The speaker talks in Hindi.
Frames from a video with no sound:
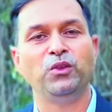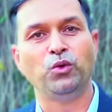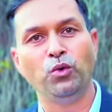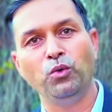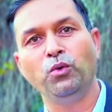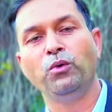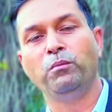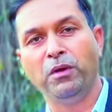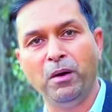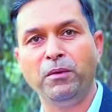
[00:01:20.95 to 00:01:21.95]
तो
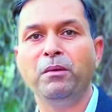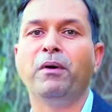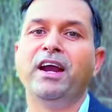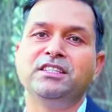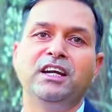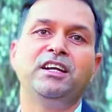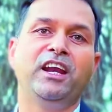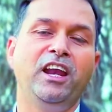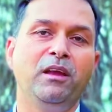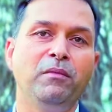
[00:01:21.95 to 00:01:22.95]
मैं अपनी माइंडसेट
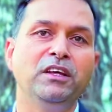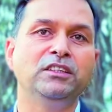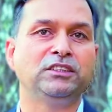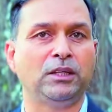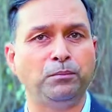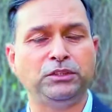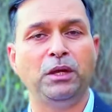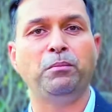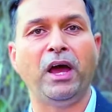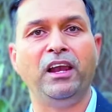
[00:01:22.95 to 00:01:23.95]
ट्रेनिंग में
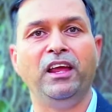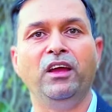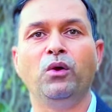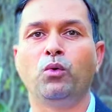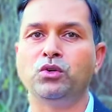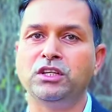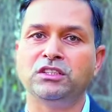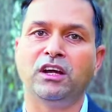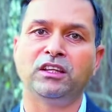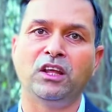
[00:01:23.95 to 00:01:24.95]
सबसे पहले कोशिश
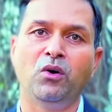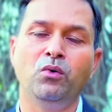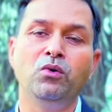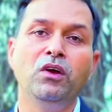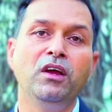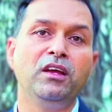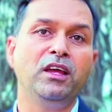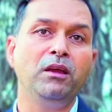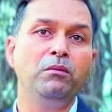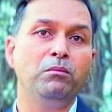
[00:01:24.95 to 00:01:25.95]
करता हूँ कि